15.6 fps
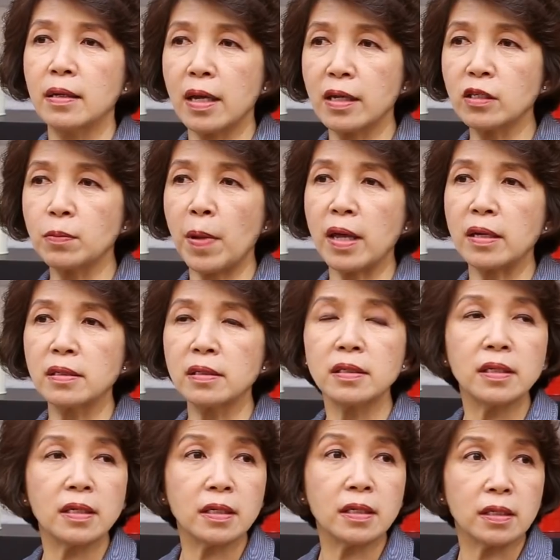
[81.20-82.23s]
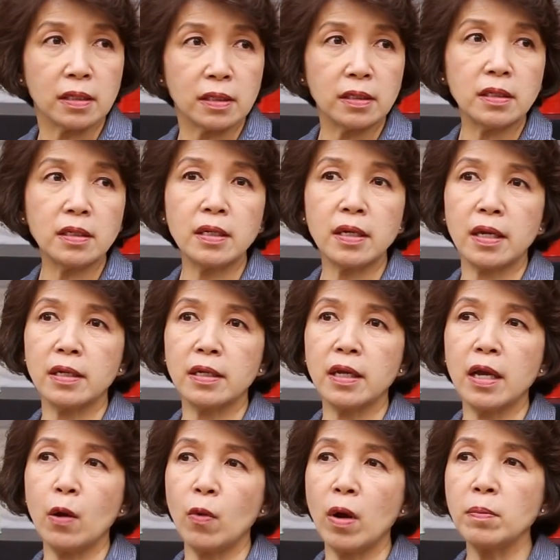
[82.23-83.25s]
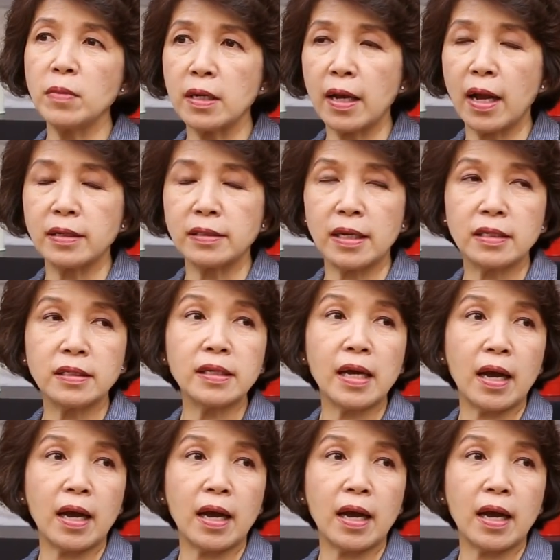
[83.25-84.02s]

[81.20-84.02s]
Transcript: expense ที่เกิดขึ้นนั้นเนี่ยว่ามีการใช้